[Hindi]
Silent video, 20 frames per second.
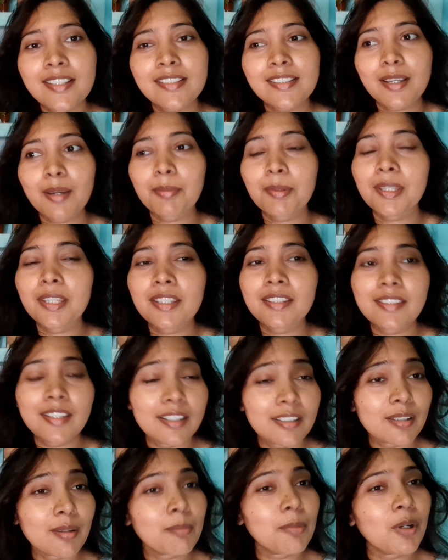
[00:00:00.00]
सभी
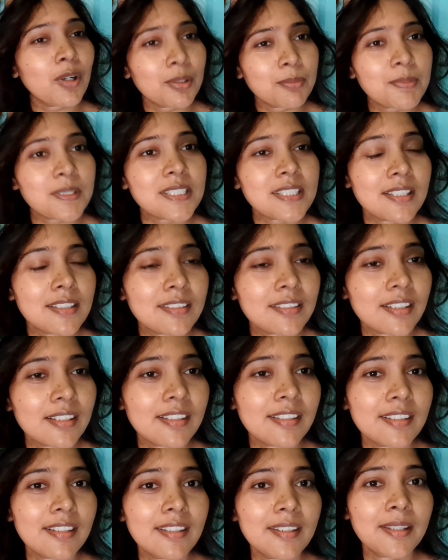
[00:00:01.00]
देखना बहुत पसंद कर
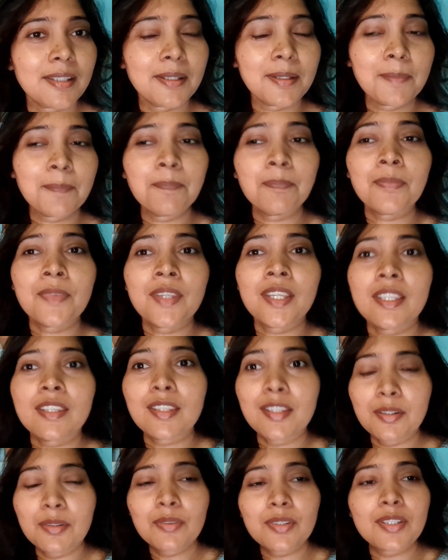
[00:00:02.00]
रहे हैं
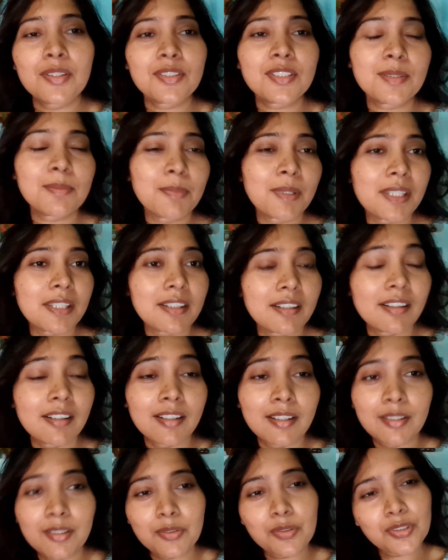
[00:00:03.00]
क्योंकि उसमें आ,
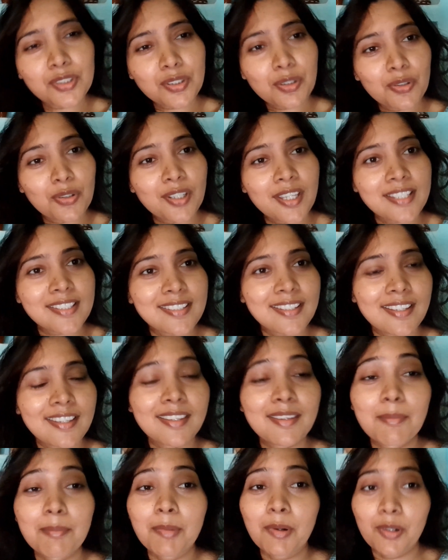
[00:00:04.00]
कुछ लोग ऐसे हैं
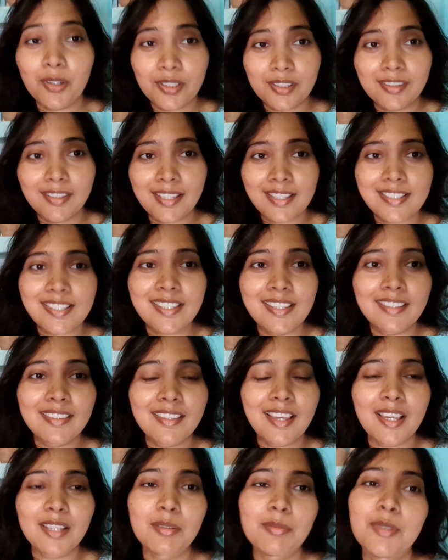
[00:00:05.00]
बहुत देसी
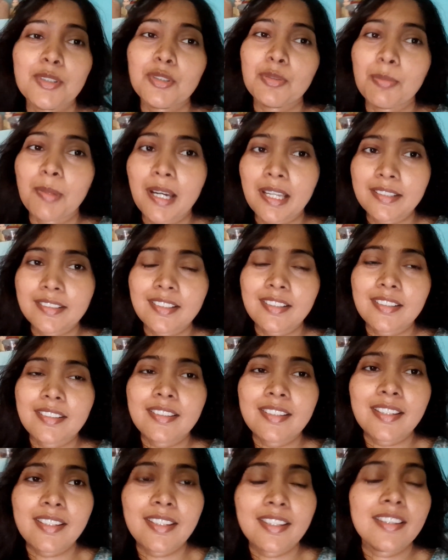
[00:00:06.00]
अंदाज में जो बात करते
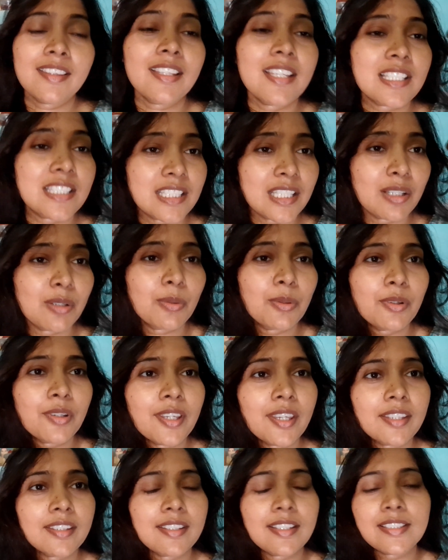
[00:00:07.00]
हैं देसी लोग हैं
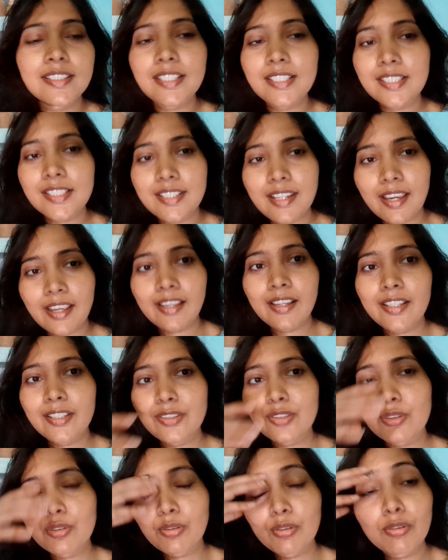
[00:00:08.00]
देसी स्टाइल है
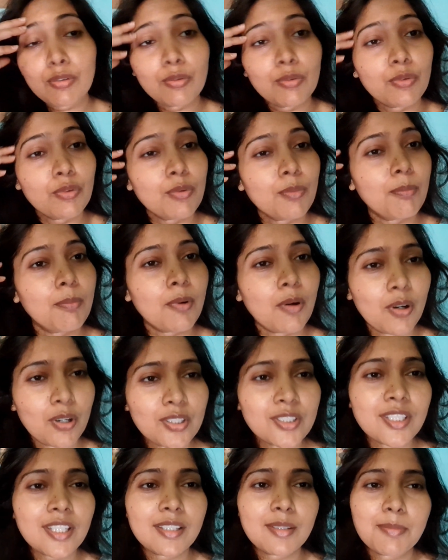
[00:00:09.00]
जो लोगों को बहुत
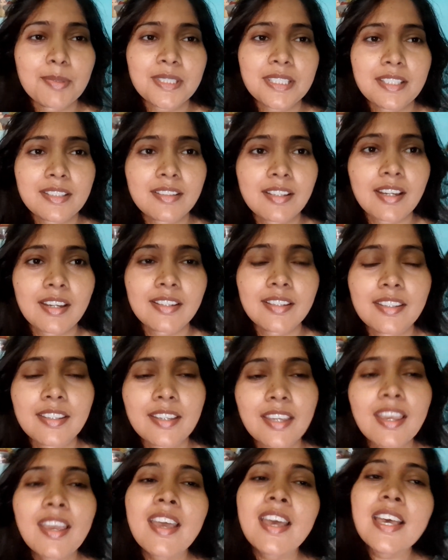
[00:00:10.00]
ज़्यादा पसंद आ रही है
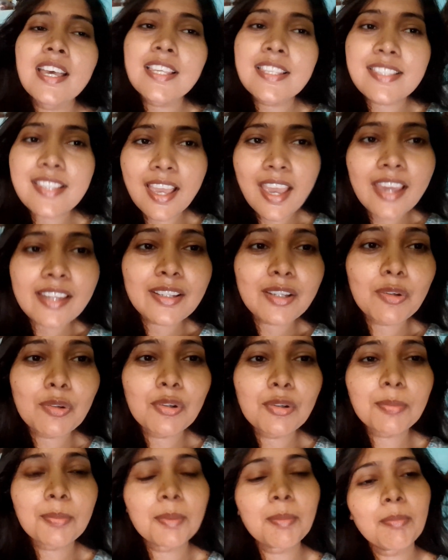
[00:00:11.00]
शहर के लोग
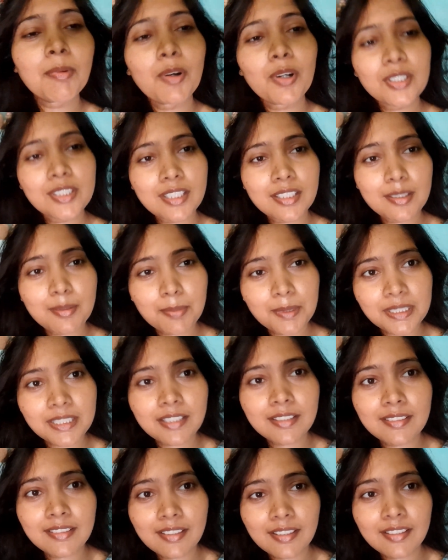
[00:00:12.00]
भी बहुत ज़्यादा
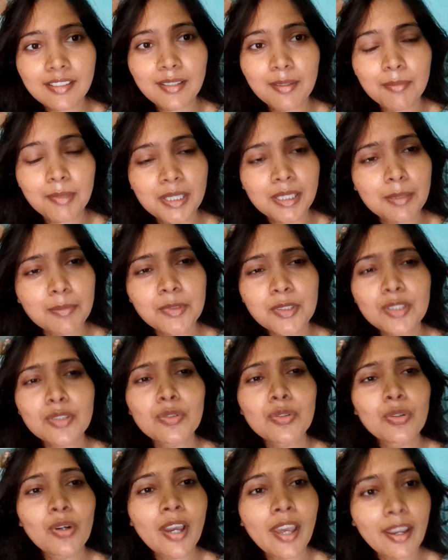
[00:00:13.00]
पसंद कर रहे हैं मतलब
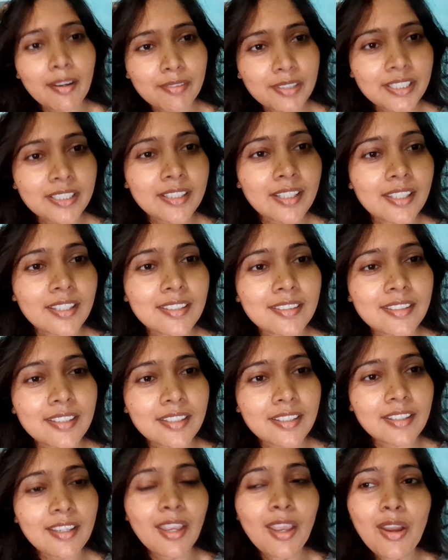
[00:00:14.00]
जिनको हैबिट नहीं थी
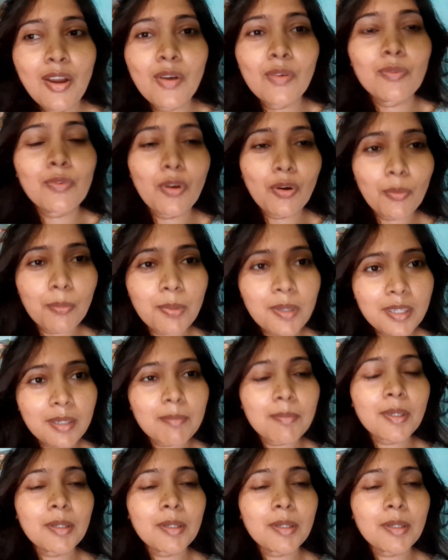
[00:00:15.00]
वो भी